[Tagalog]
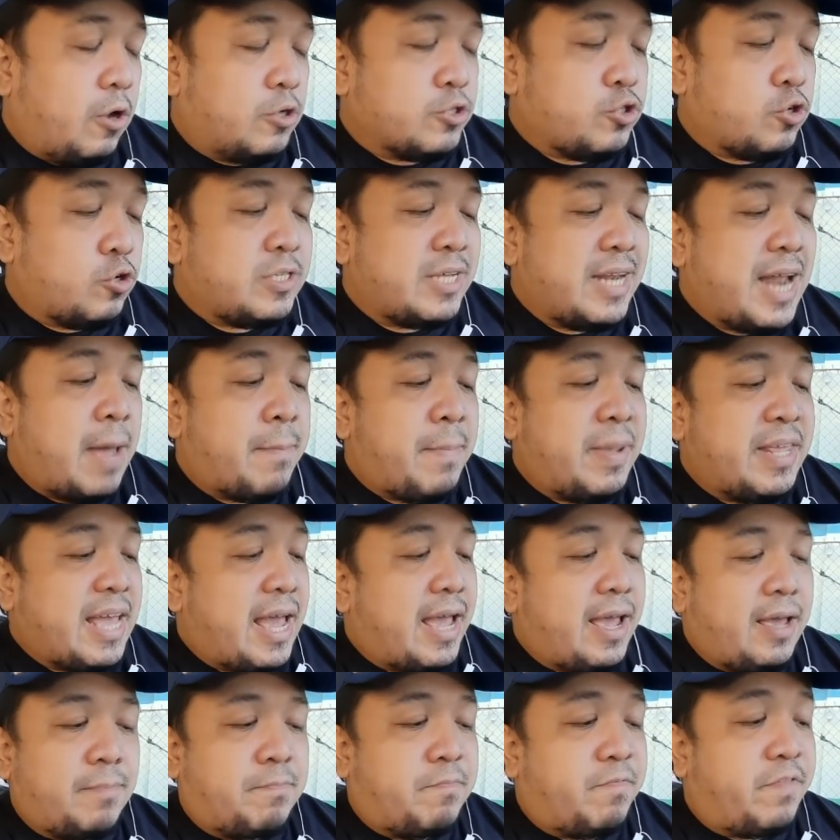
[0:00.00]
So sinabi
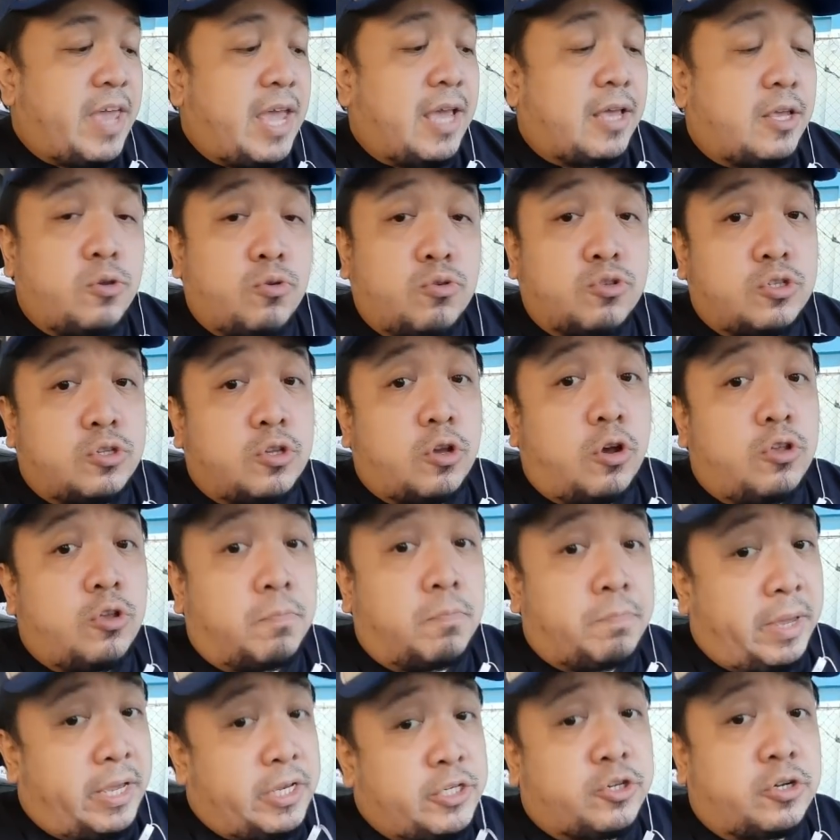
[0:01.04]
niya, fake news yon
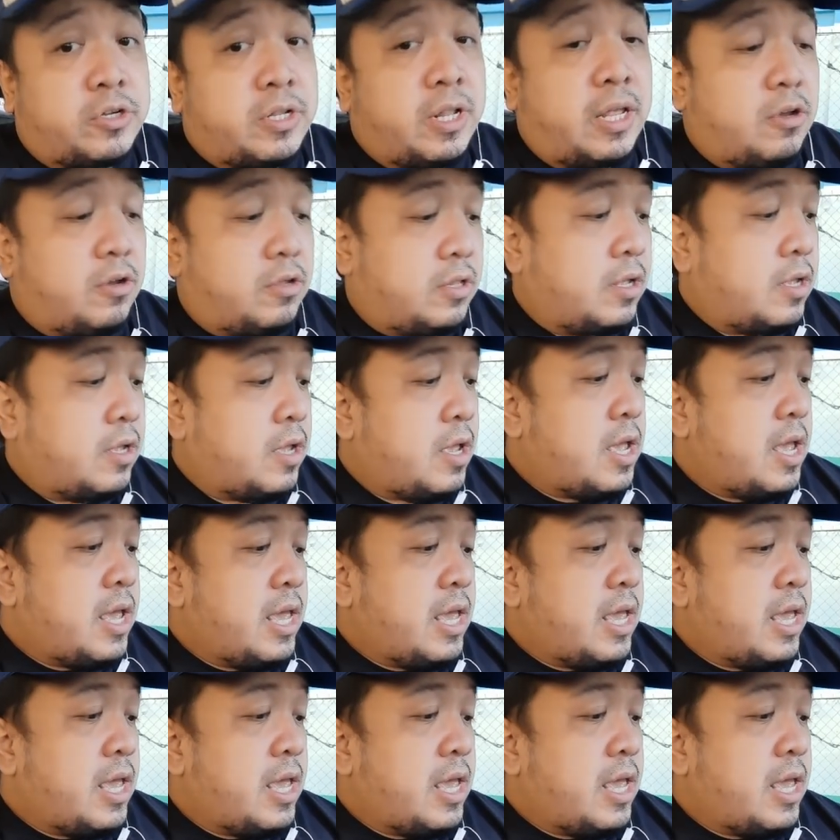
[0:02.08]
yung picture na yon.